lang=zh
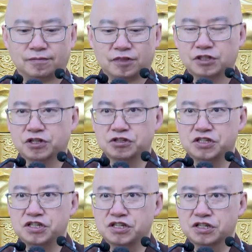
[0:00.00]
这叫
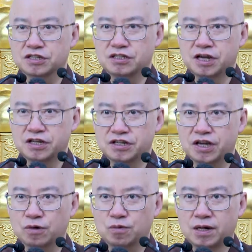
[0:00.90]
意在
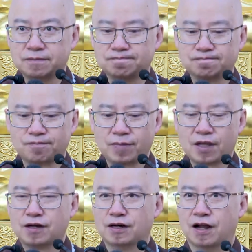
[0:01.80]
言外。
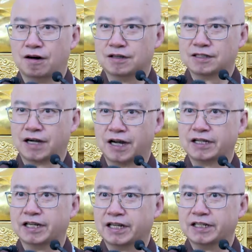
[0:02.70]
老和尚还
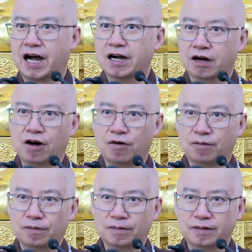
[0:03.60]
给他一个暗号，
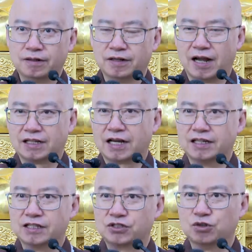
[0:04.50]
拿他那
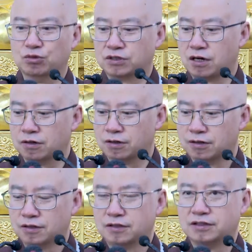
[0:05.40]
个手杖哦，
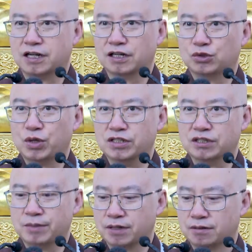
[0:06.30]
在那个对子
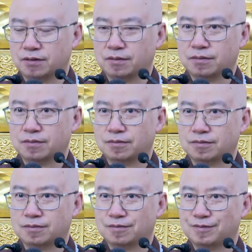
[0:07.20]
上面
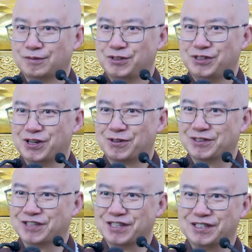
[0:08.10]
敲了
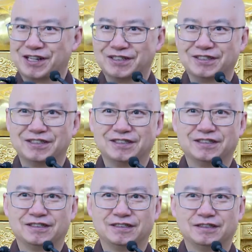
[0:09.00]
三下，
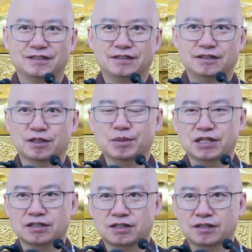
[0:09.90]
什么
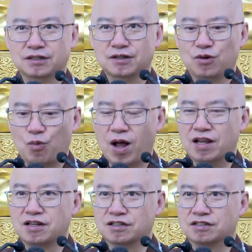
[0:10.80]
意思？晚
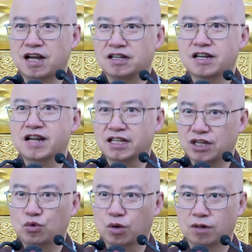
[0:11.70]
上三更来
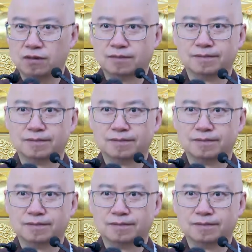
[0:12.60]
找我，